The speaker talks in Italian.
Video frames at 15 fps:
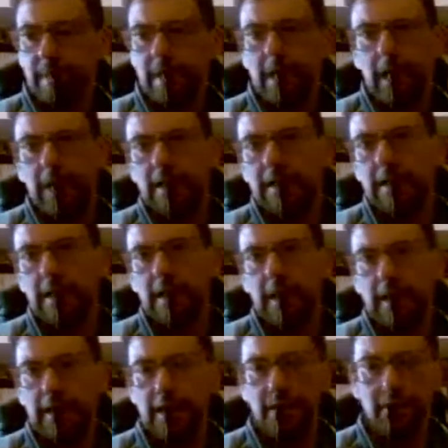anche
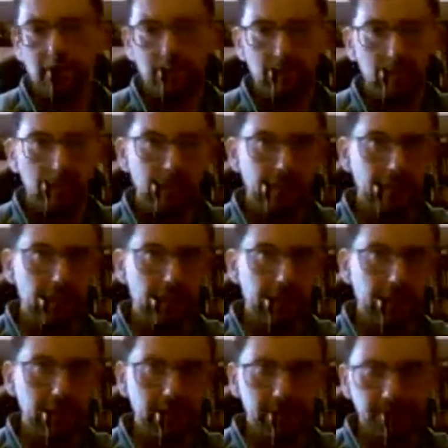adesso li ho cambiati